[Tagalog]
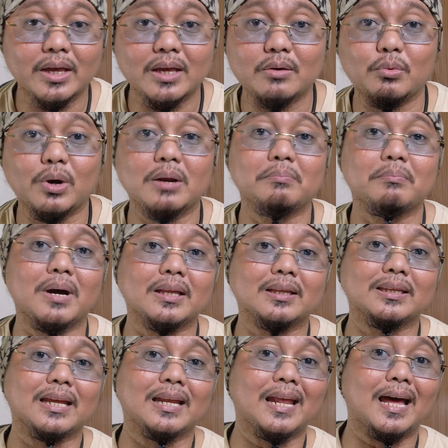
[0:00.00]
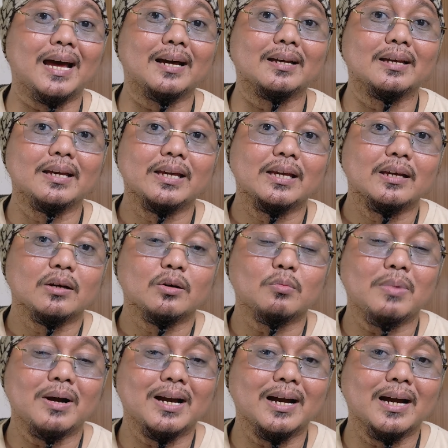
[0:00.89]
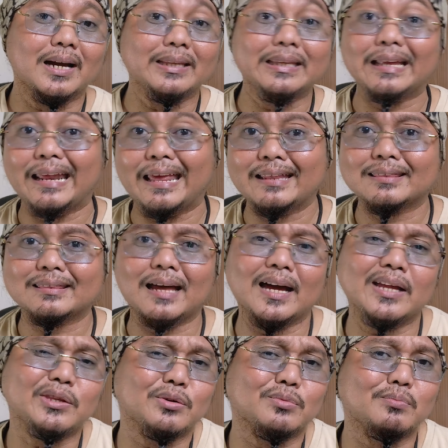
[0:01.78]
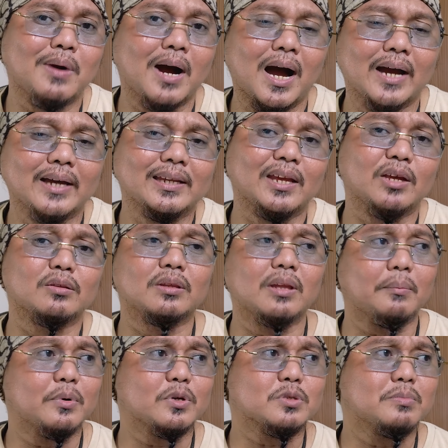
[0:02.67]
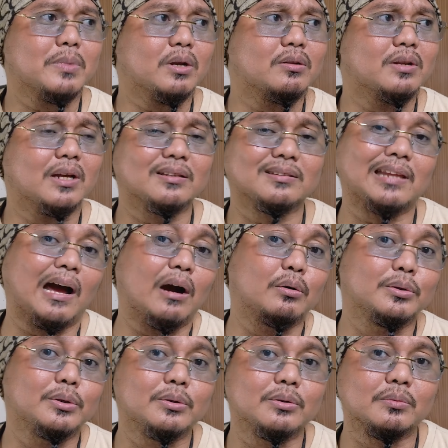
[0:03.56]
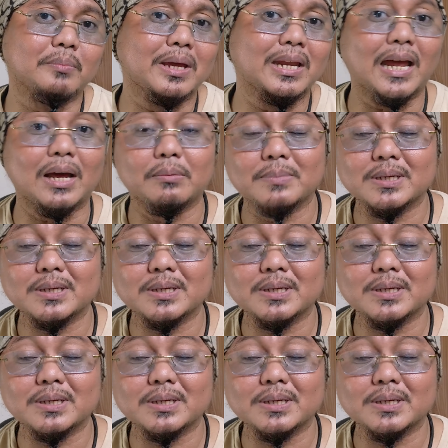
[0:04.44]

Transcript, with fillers: Okay, one month niya nang kumbaga nirentahan yung bahay na yun tapos meron ng tao doon may na,